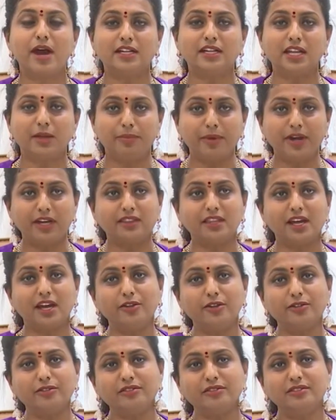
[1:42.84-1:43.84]
పార్టీ
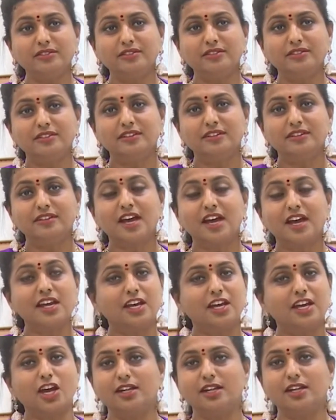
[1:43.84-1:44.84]
పెడతాడు
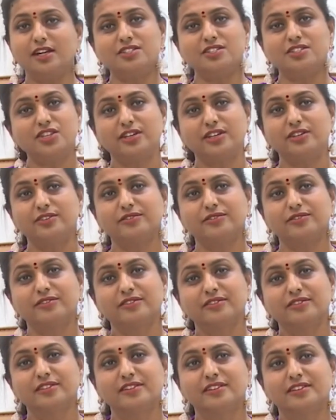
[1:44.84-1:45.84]
కానీ కంటెస్ట్ చేయడు
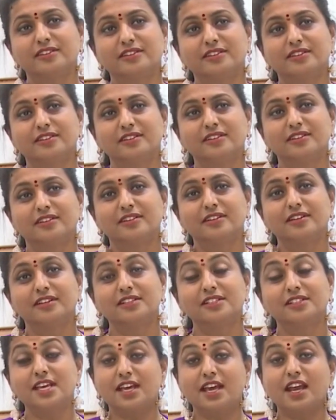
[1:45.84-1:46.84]

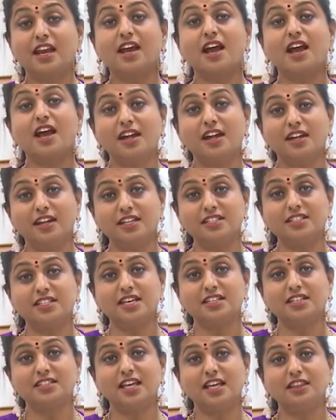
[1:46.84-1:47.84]
సింగిల్గా
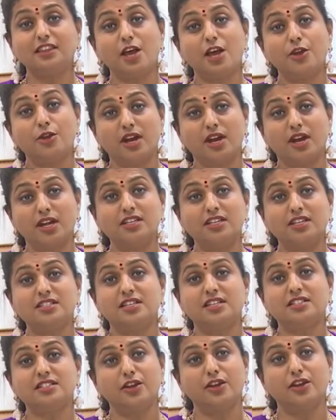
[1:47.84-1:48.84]
కంటెస్ట్ చేస్తే తాను
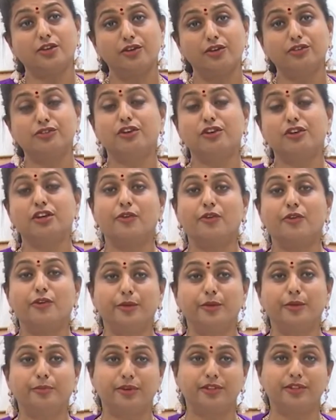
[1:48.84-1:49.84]
కంటెస్ట్ చేసిన రెండు చోట్ల
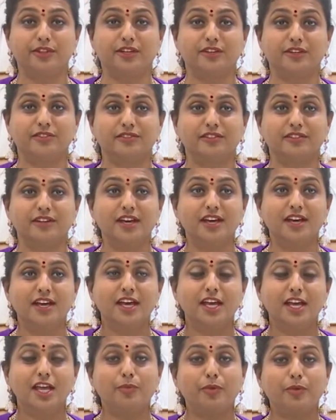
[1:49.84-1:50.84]
ఓడిపోతాడు
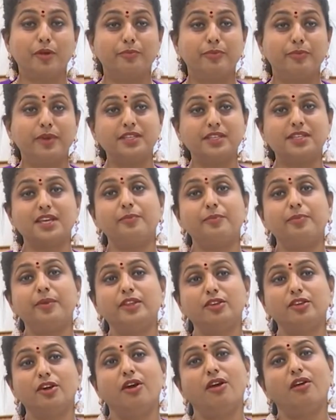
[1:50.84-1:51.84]
ఇప్పుడు
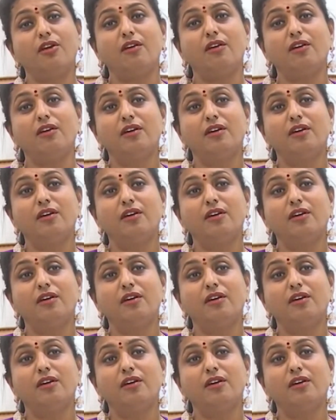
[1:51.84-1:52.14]
బీజేపీతో